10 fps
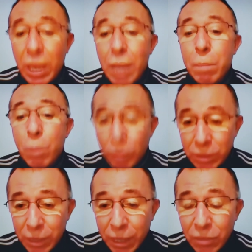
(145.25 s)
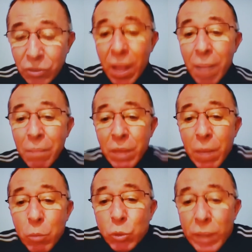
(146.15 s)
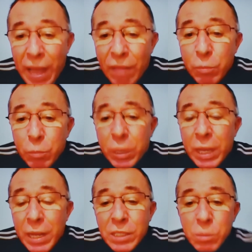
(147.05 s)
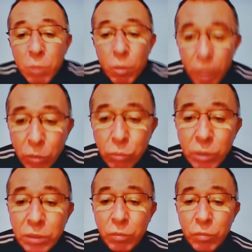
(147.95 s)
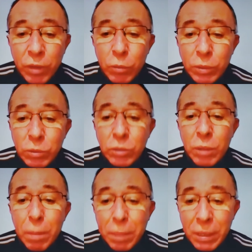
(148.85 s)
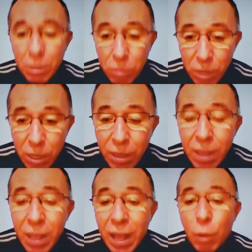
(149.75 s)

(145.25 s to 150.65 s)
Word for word: que é importante e é muito grave porque é nesse momento que nós estamos vivendo uma situação de pandemia,